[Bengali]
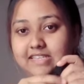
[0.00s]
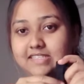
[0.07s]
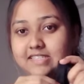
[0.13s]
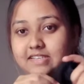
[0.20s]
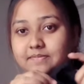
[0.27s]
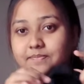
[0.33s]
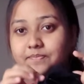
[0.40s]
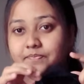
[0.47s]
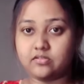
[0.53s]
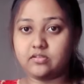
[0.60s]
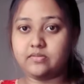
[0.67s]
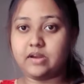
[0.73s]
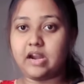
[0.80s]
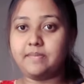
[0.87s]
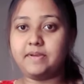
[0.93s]
আছে
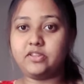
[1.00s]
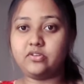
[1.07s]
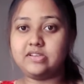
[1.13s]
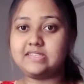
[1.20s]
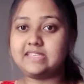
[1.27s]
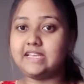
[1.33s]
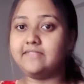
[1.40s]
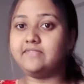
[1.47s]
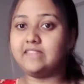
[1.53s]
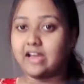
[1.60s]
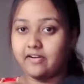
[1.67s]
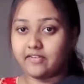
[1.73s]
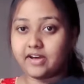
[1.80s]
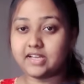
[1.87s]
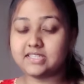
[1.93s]
আর ভেতরে স্লিভ
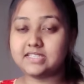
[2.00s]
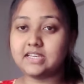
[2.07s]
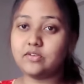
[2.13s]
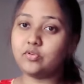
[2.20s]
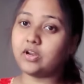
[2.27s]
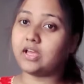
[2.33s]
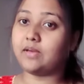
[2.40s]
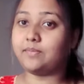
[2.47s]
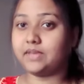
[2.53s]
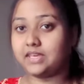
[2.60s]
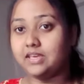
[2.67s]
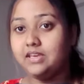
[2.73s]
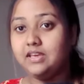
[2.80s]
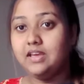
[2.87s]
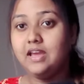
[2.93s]
দেওয়া আছে ওটাকে আমি
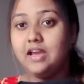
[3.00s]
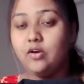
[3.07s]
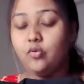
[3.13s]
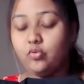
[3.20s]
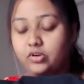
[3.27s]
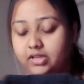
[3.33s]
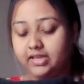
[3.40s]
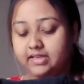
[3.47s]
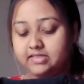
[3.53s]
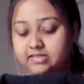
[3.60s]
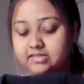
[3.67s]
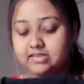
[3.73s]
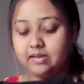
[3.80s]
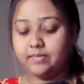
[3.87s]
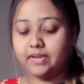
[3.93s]
কি ওটাকে
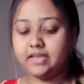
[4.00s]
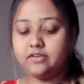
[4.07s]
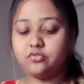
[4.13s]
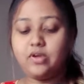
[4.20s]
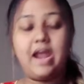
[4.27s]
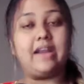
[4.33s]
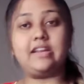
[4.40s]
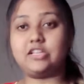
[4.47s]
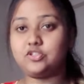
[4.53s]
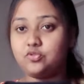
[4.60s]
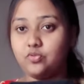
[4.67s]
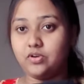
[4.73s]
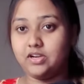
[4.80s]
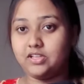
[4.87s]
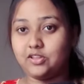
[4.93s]
জাস্ট আমাকে একটু অ্যাটাচ
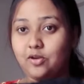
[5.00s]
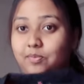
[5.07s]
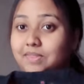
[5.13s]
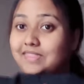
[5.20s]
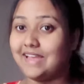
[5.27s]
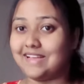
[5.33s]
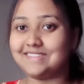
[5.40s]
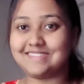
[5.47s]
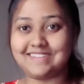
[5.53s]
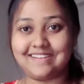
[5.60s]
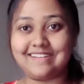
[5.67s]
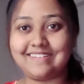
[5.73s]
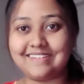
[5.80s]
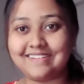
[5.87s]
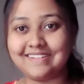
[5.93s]
করে নিতে হবে দ্যাটস
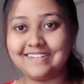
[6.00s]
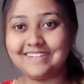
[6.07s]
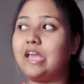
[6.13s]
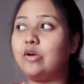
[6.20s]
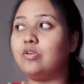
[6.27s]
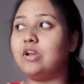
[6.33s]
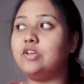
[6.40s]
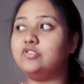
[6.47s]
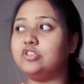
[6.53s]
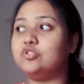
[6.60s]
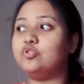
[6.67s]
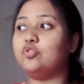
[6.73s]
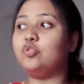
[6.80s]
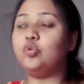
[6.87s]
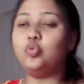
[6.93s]
ইট রেগুলার ইউজের
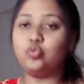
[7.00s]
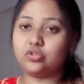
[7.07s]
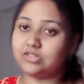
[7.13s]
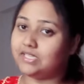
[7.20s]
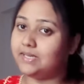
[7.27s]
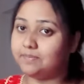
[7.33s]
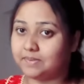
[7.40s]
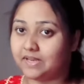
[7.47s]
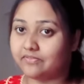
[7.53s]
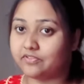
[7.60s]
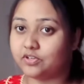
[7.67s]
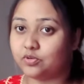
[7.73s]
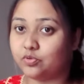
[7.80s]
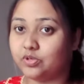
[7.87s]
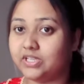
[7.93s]
জন্য কুর্তি
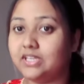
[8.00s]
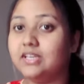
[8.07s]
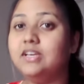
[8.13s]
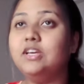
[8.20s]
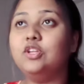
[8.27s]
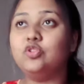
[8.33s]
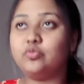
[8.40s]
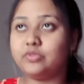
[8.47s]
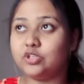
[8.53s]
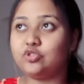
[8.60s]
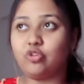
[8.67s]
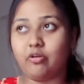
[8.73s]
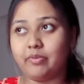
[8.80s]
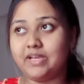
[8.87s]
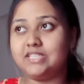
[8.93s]
প্রেফার করি তোমরা
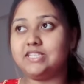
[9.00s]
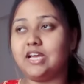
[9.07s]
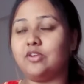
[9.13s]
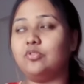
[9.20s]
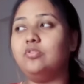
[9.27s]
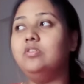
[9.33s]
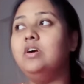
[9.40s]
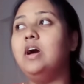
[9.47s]
সবাই জানো